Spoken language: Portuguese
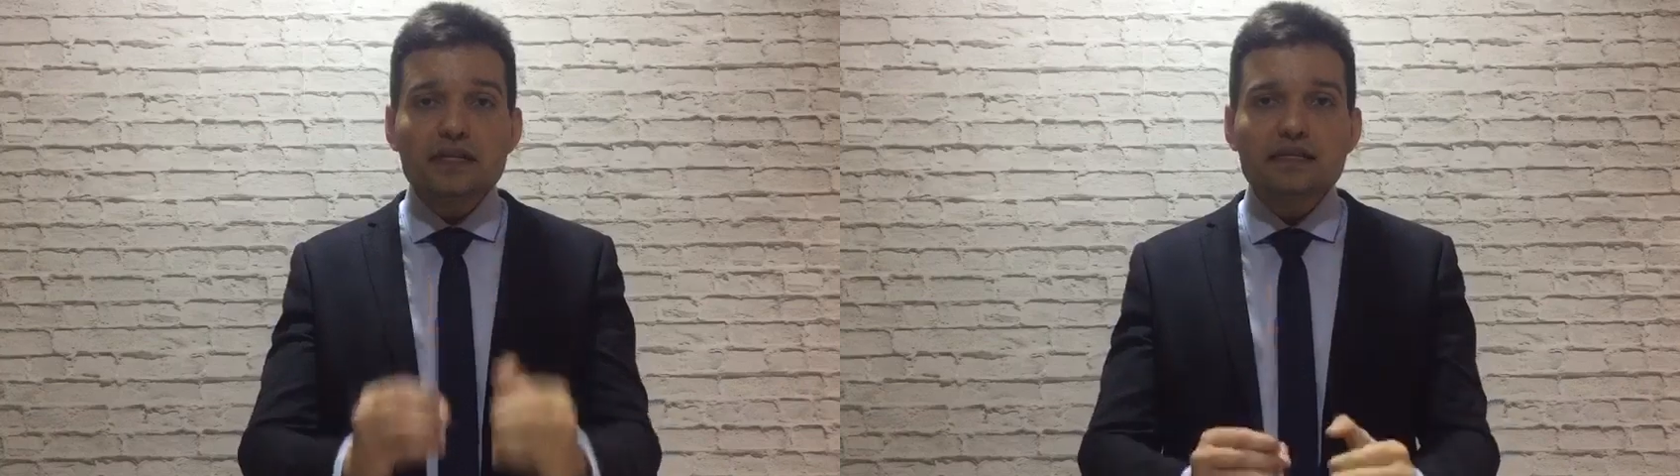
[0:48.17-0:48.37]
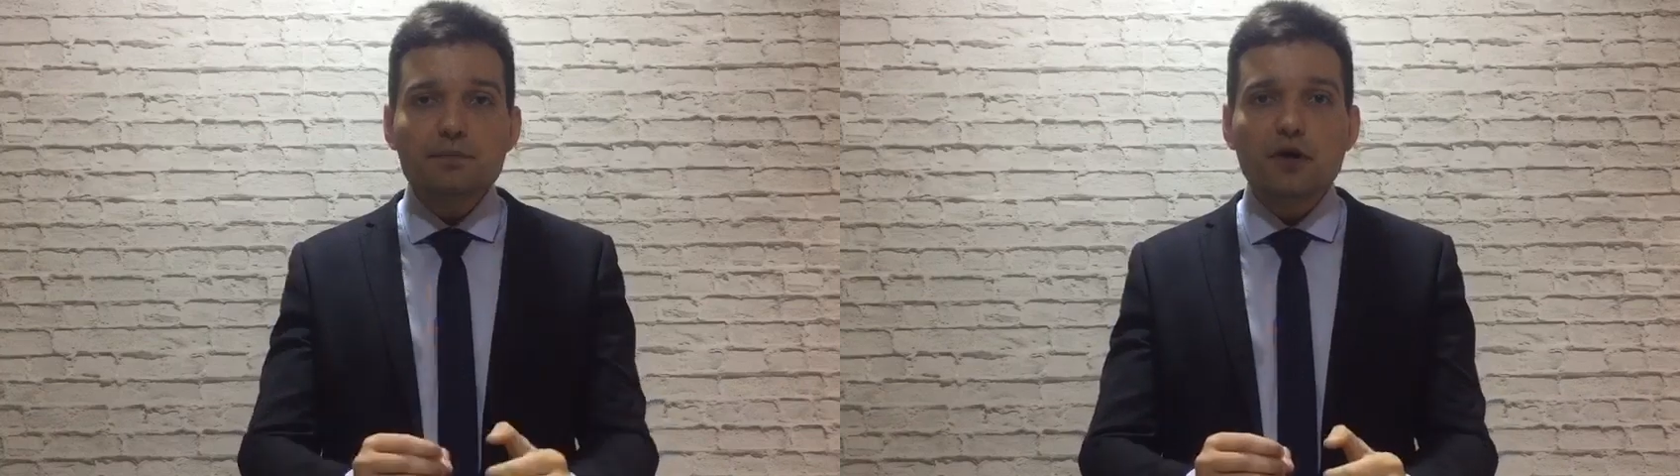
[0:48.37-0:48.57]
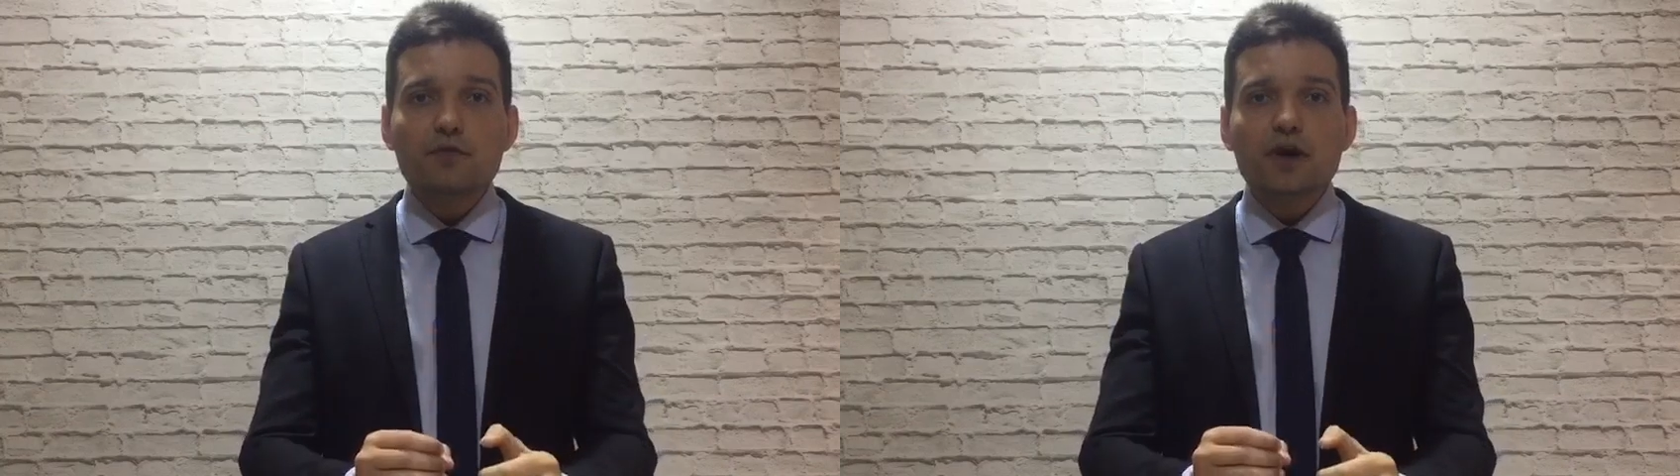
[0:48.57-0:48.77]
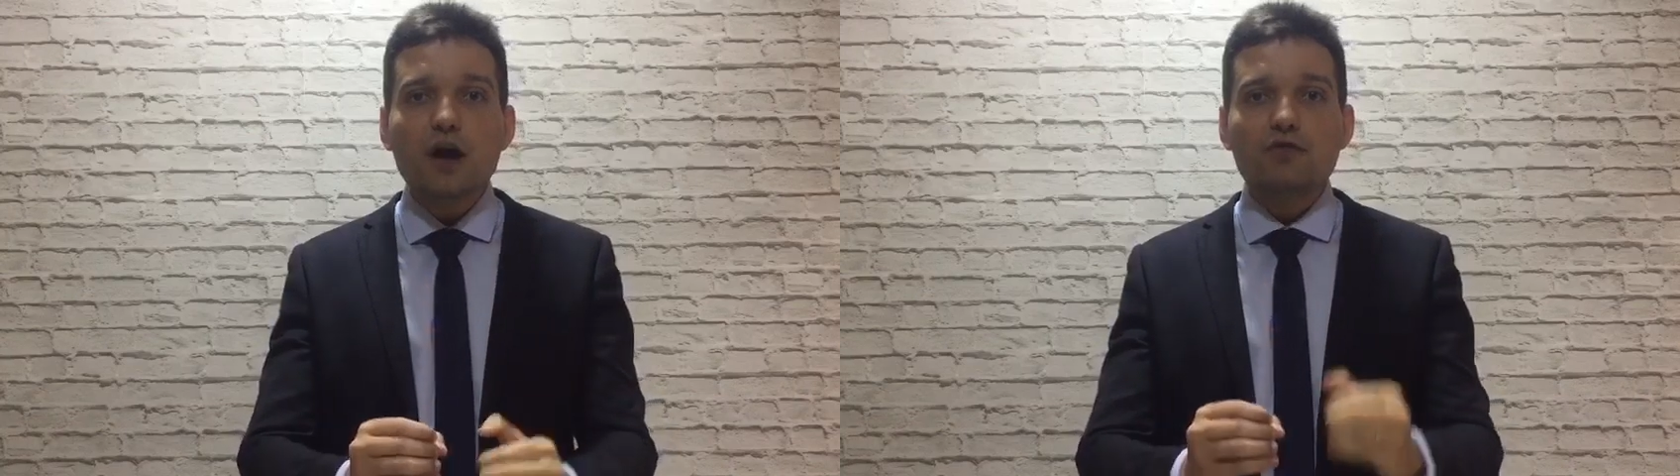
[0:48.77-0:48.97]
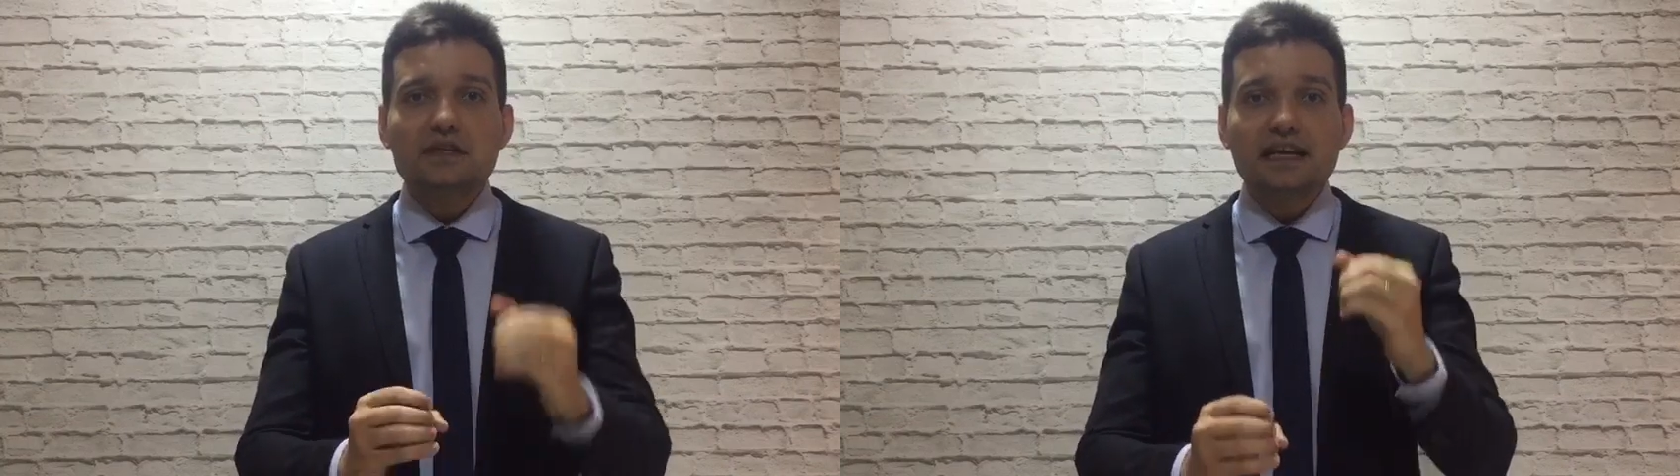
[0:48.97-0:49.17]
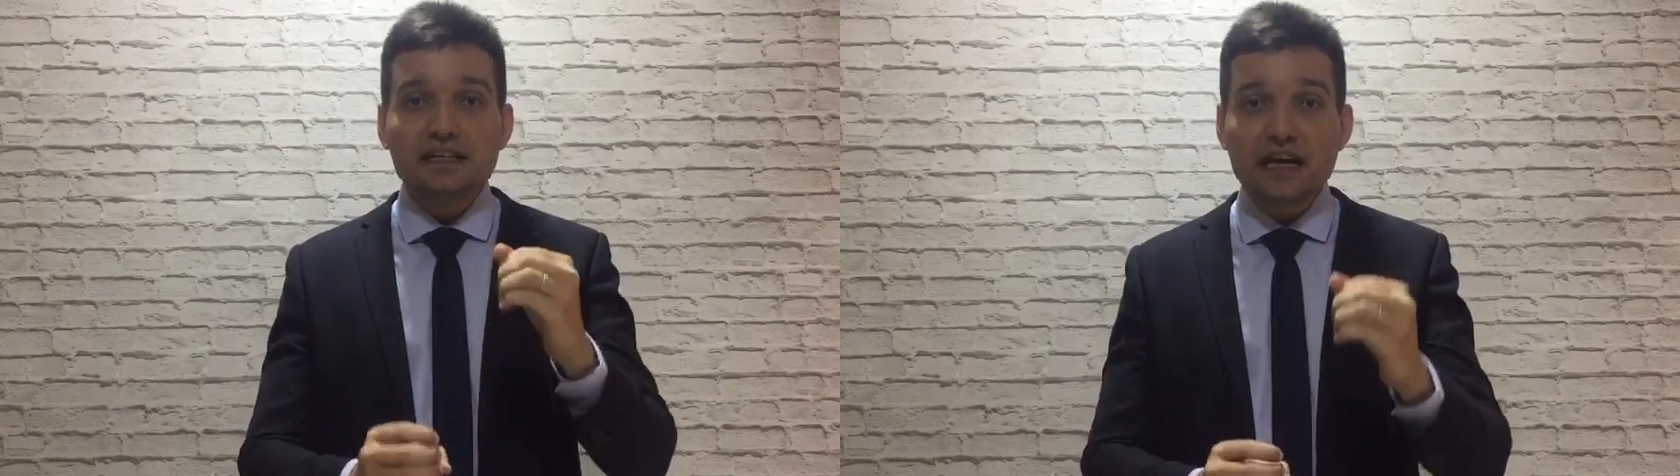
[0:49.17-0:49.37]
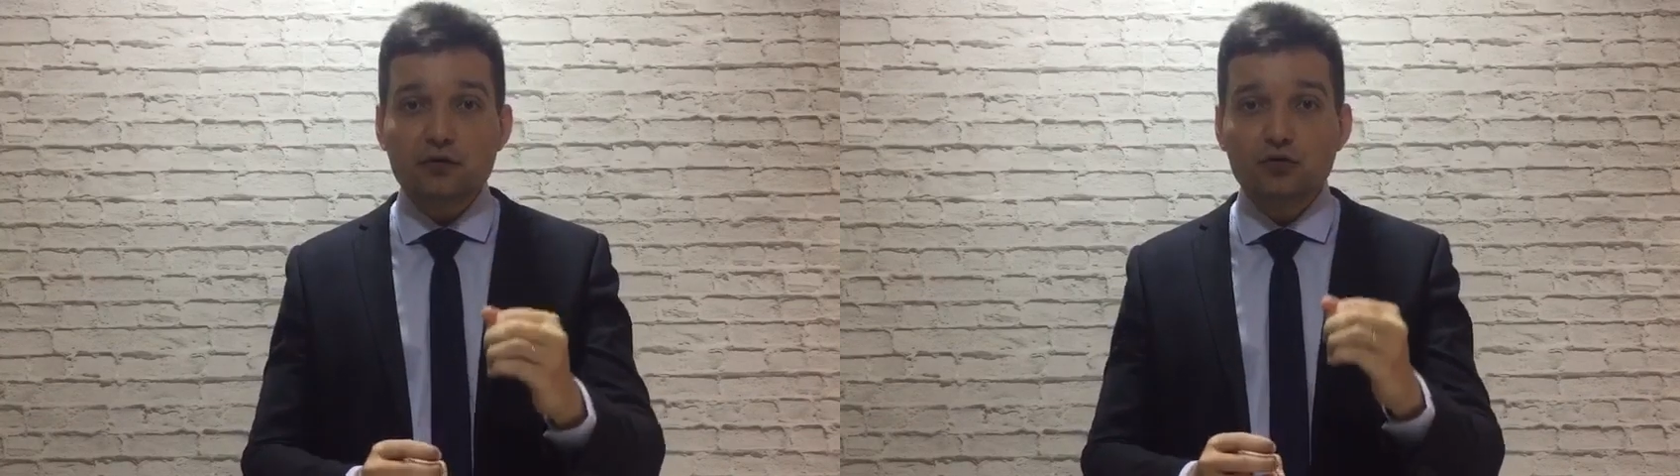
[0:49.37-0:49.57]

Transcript: dessa prova oral você achar